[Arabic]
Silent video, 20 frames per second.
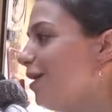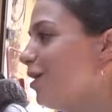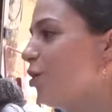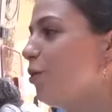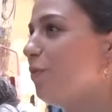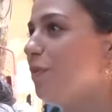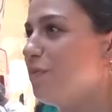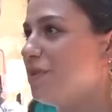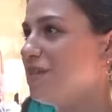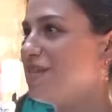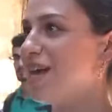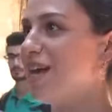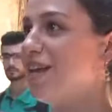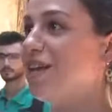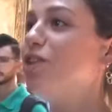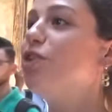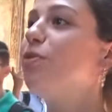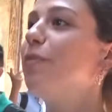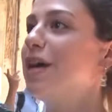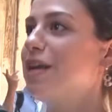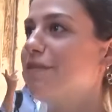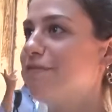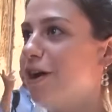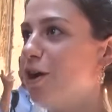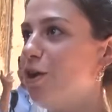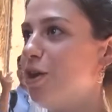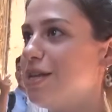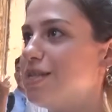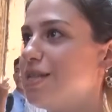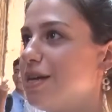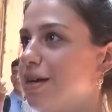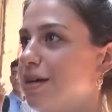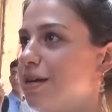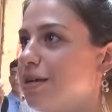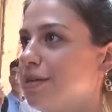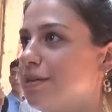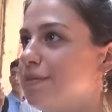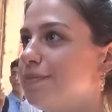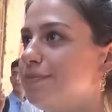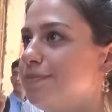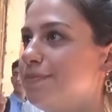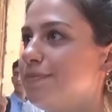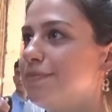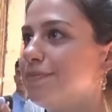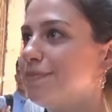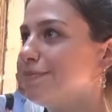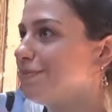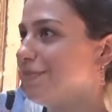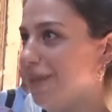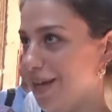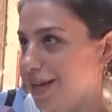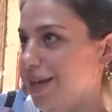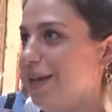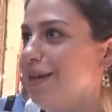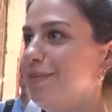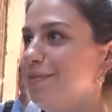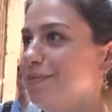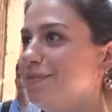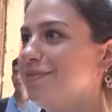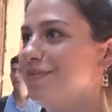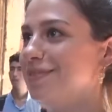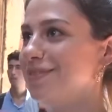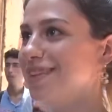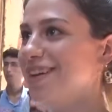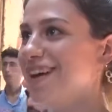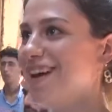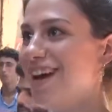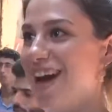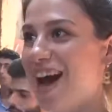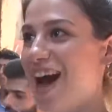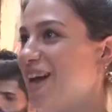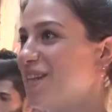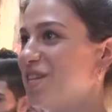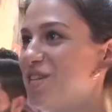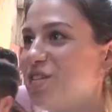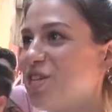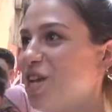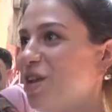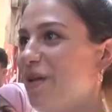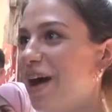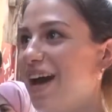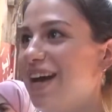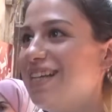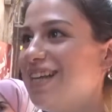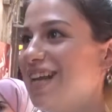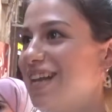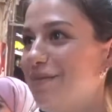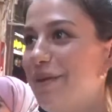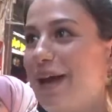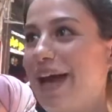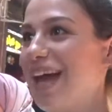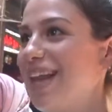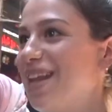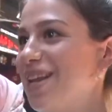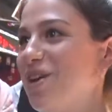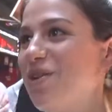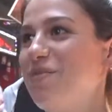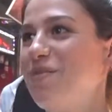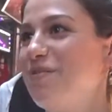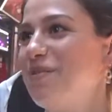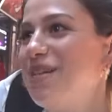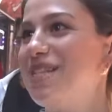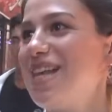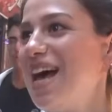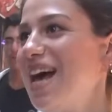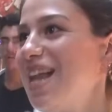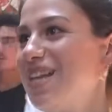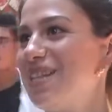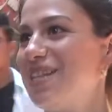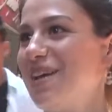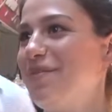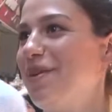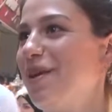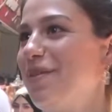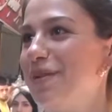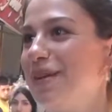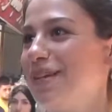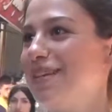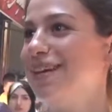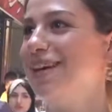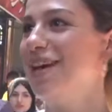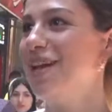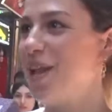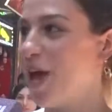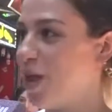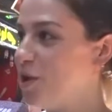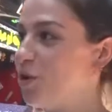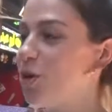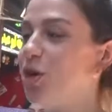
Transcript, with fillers: يوم مثالي انه ما يرفعوا الاسعار ايه هذا الشيء الوحيد اللي بيخلي يومي مثالي تماما لانه